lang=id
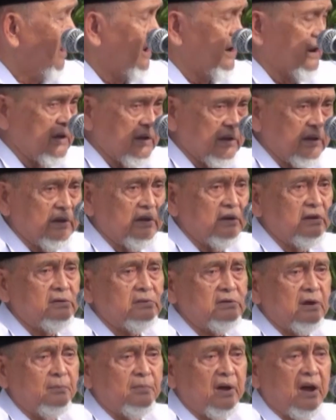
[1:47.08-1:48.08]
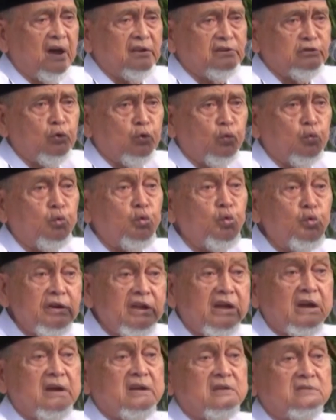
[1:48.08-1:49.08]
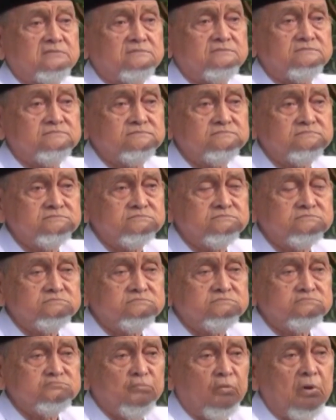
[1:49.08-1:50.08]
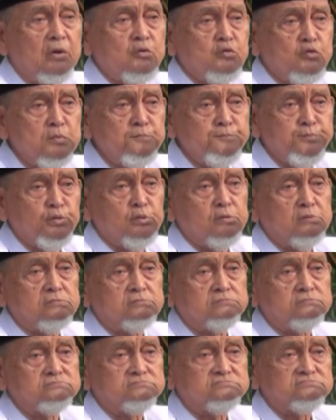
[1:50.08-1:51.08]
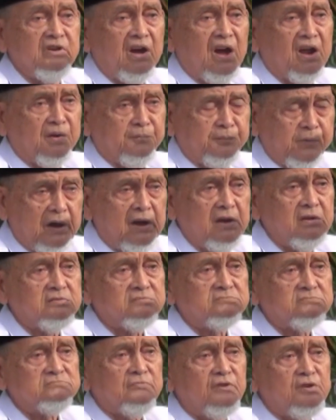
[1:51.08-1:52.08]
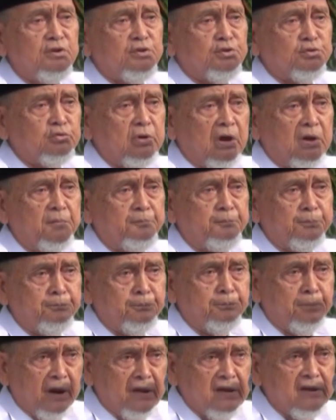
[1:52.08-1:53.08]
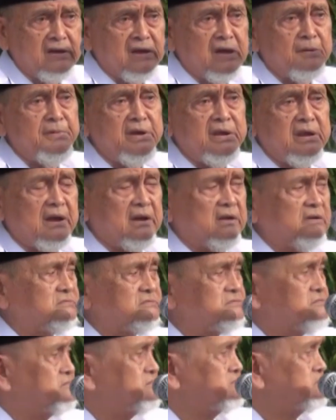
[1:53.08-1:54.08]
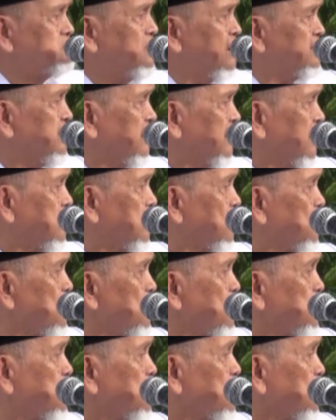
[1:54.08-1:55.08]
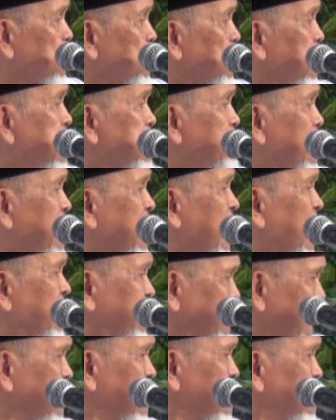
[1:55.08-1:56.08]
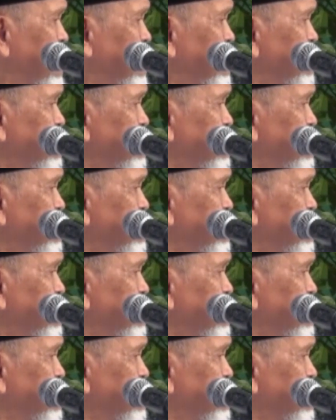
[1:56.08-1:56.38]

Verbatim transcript: hari ini jamaah haji dunia sudah kumpul di Arfah sudah berdiri geminan melaksanakan rukun-rukun ibadah haji